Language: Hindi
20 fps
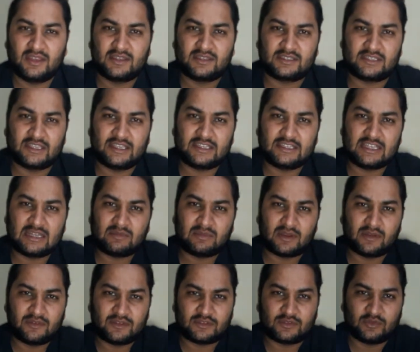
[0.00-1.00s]
छः हज़ार
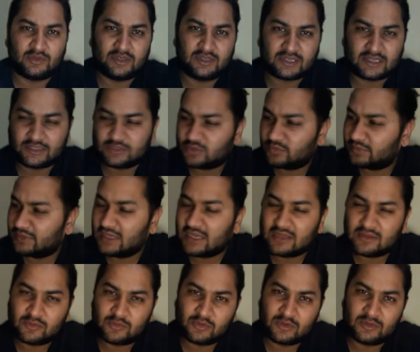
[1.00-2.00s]
बाईस यूनिट का जो बिल
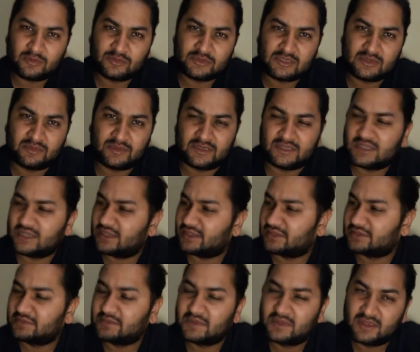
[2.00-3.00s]
है उन्होंने मुझे भेजा
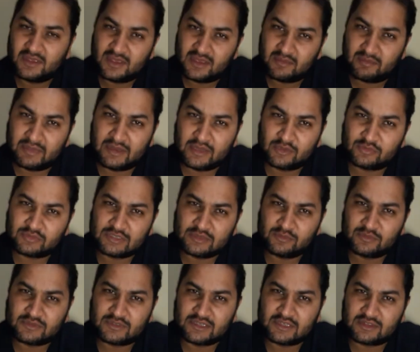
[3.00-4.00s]
है मैंने तो सिर्फ
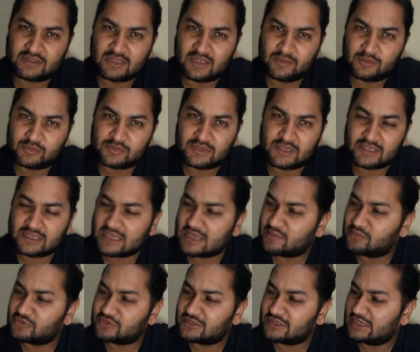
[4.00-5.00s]
उनसे इतना पूछा कि आप
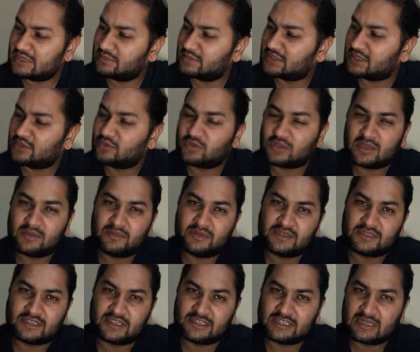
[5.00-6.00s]
मुझे ये बता दो कि हमने
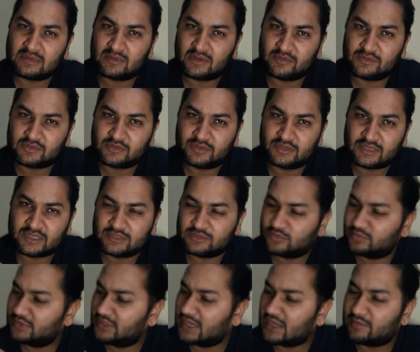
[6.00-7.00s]
छः हज़ार बाईस यूनिट का जो
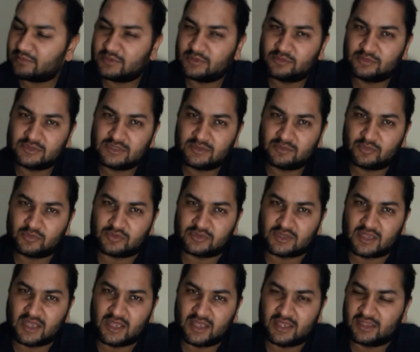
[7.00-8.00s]
बिल आपने मुझे
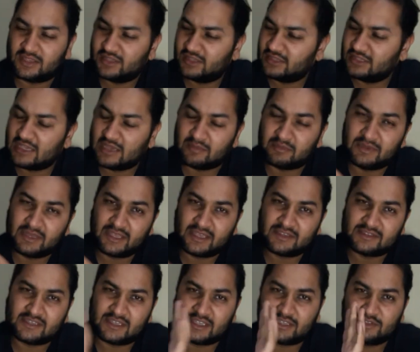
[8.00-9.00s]
पहुंचाया है ये हमने
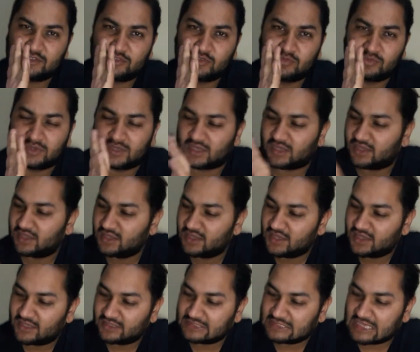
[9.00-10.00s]
कैसे कंज्यूम किया
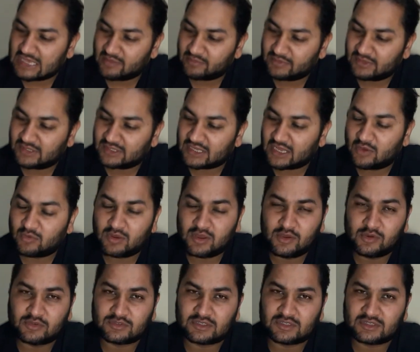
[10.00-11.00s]
यहाँ पे लिखा हुआ
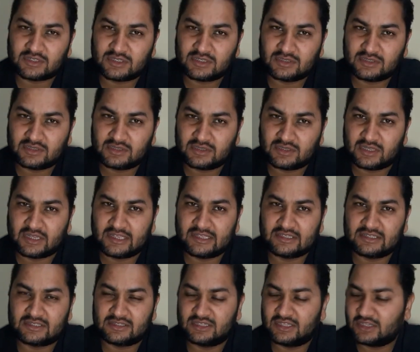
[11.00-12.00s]
औसतन
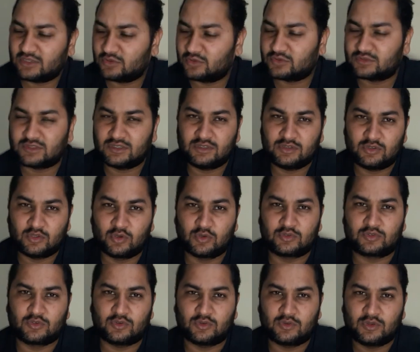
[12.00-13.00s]
दैनिक औसत
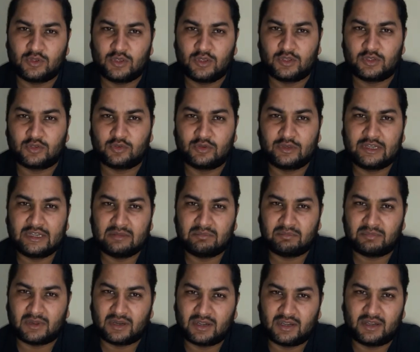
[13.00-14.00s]
200 यूनिट
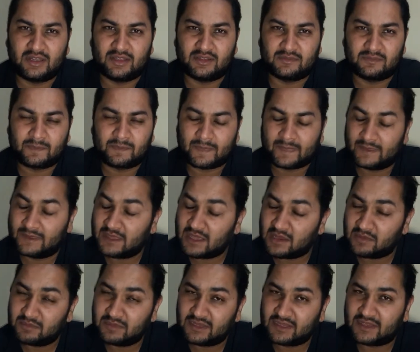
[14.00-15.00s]
पर डे ये
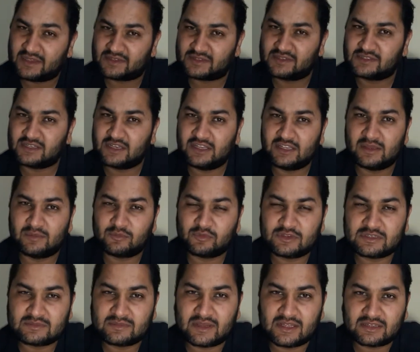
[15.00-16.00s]
हमने कैसे जलाई हमको
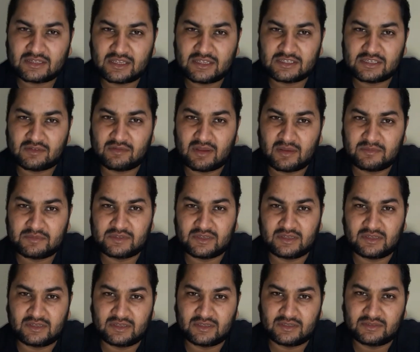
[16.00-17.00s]
इस बात का जवाब
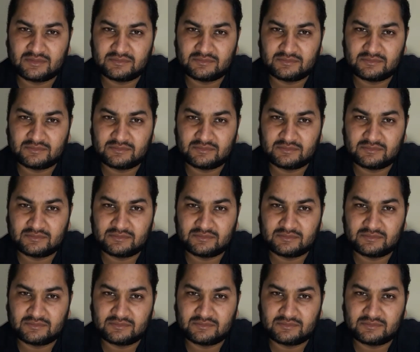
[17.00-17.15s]
चाहिए